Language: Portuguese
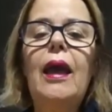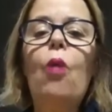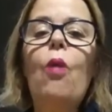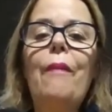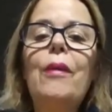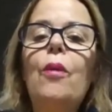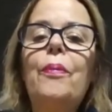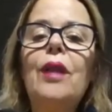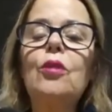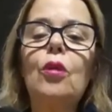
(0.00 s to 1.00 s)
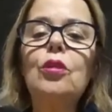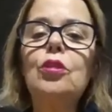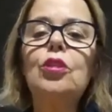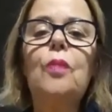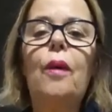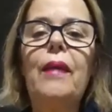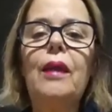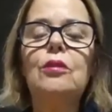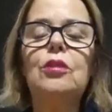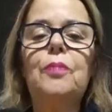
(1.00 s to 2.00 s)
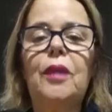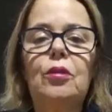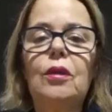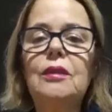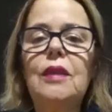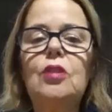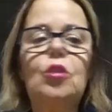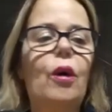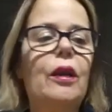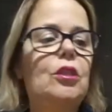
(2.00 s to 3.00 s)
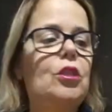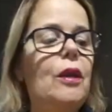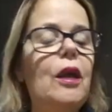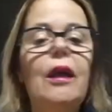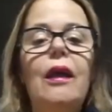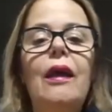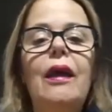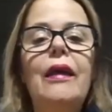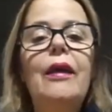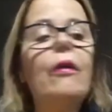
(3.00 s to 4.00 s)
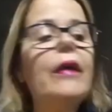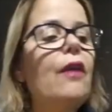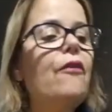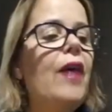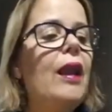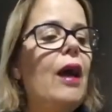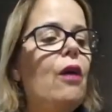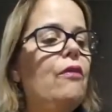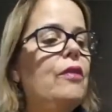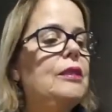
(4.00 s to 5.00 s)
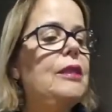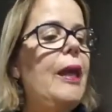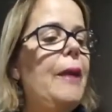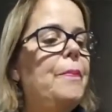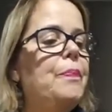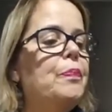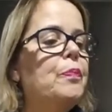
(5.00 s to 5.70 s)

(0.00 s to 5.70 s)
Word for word: É um amigo para todos os momentos, para todas as horas. E eu quero falar com você